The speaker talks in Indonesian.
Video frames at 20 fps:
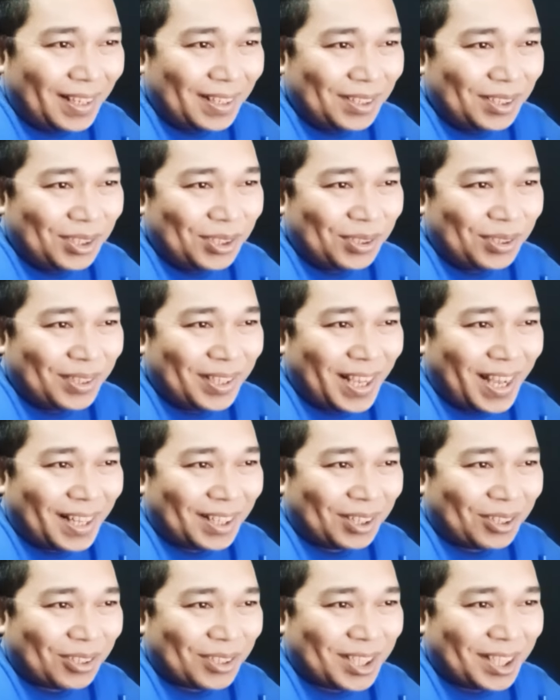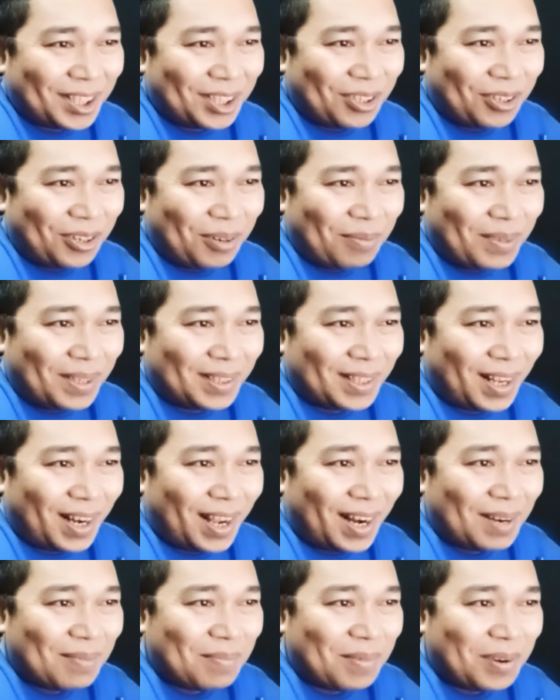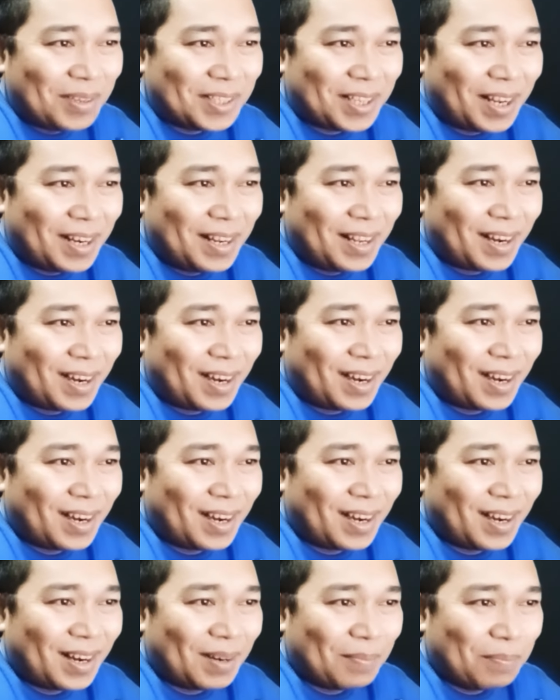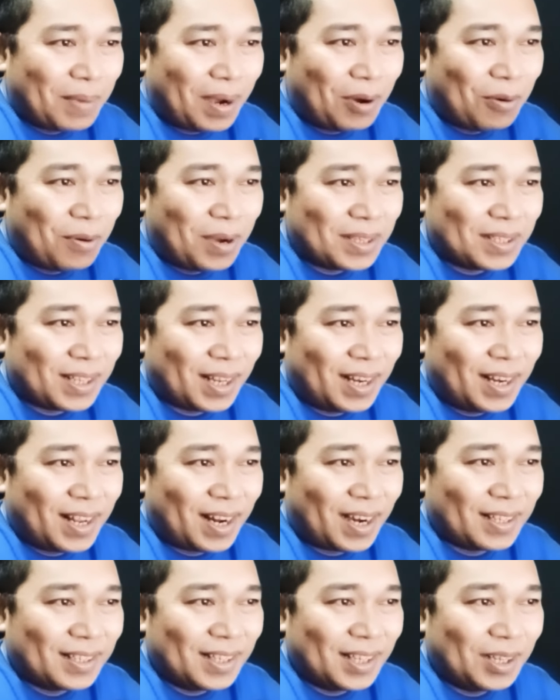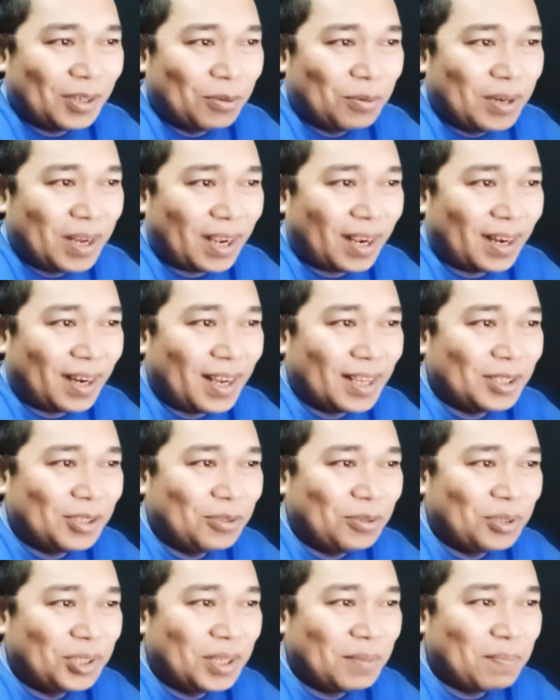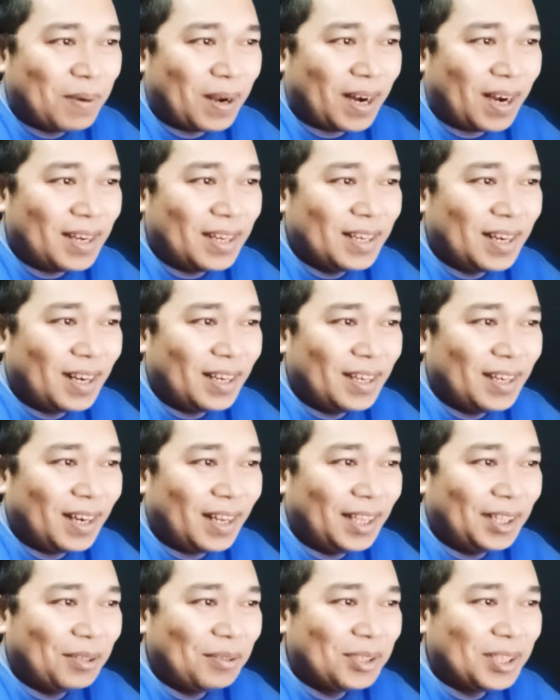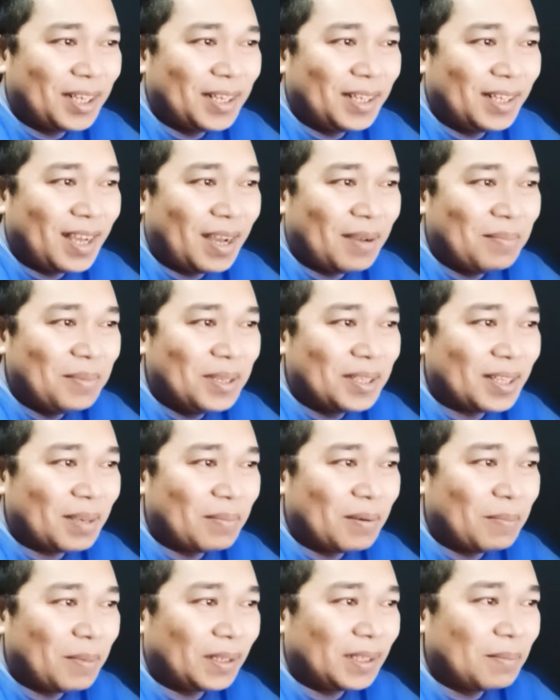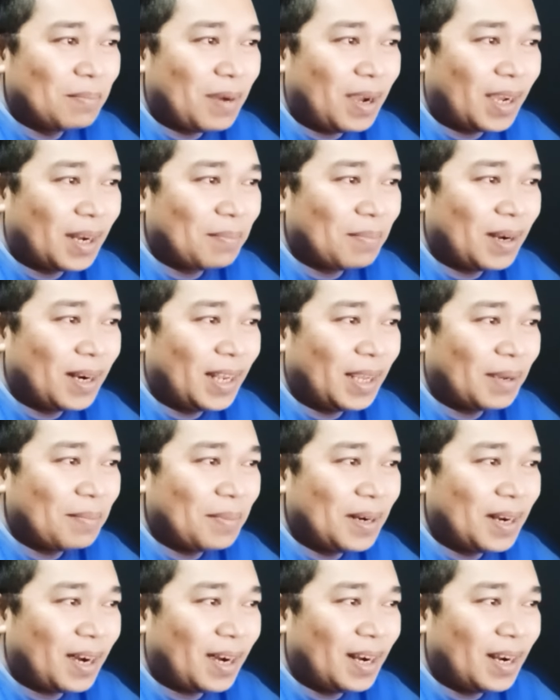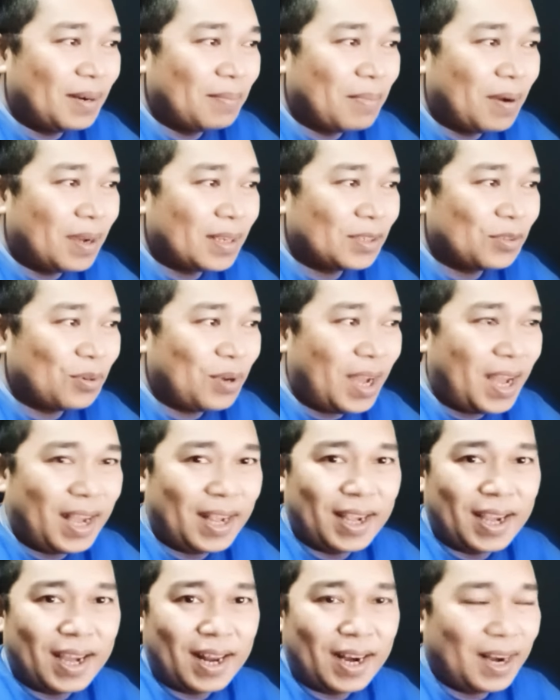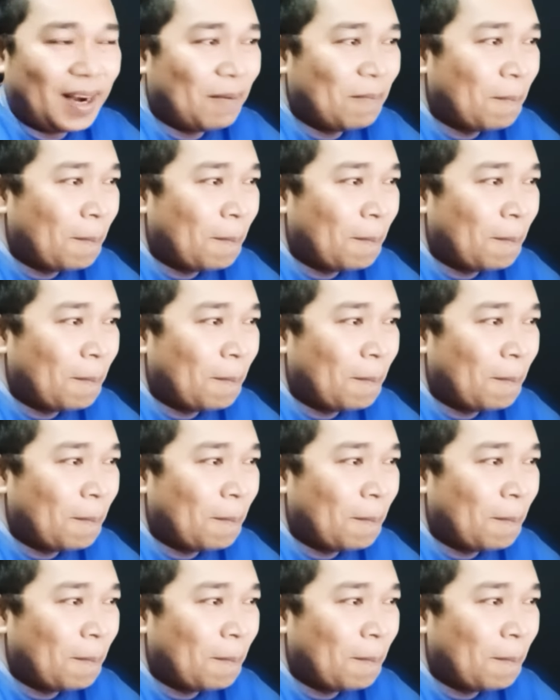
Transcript: Yudianto Setio, mental alam bawah sadar bawah sadarnya udah kena cuci para leader-leader itu jadi gak bisa mempertimbangkan mana yang benar dan masuk akal.